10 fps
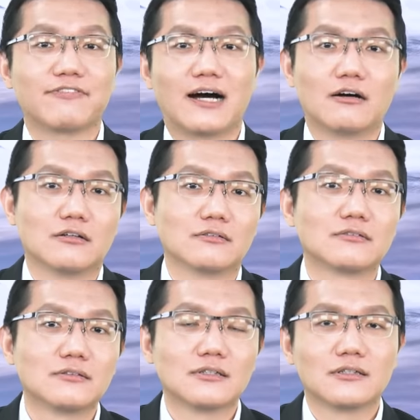法，哦，
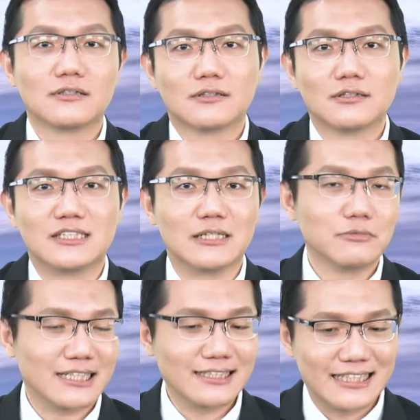节
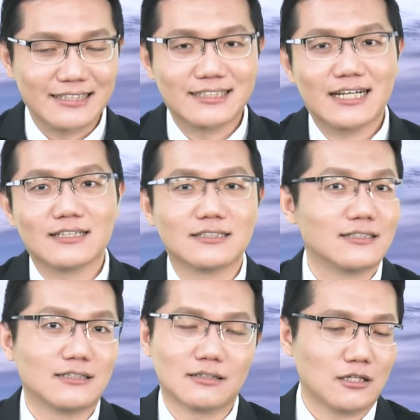目上讲这样
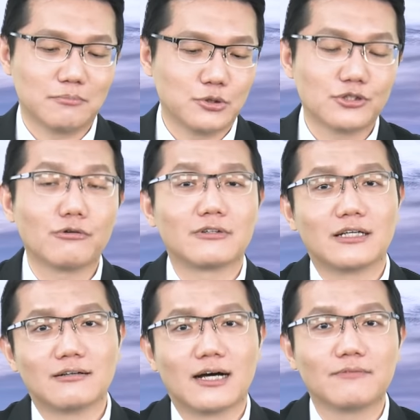子，可能不中
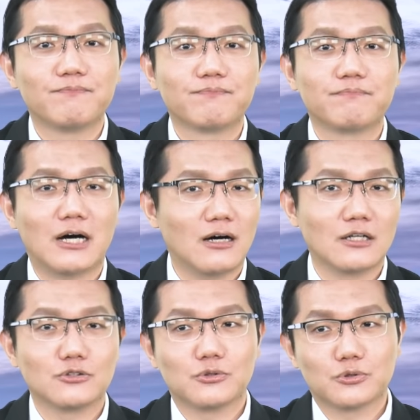听啊。包含
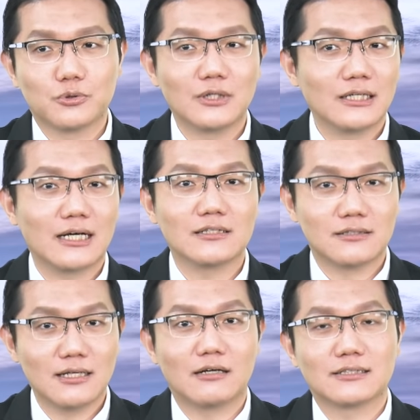的就是说，应该
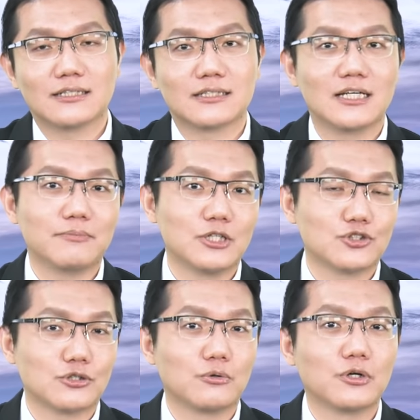是要在这一边
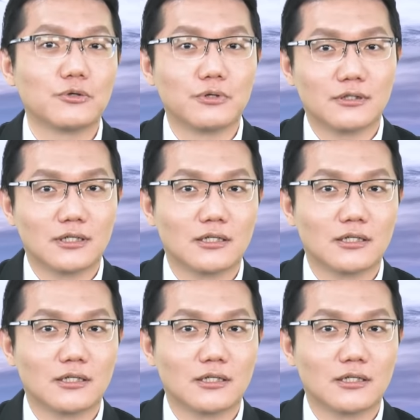收会员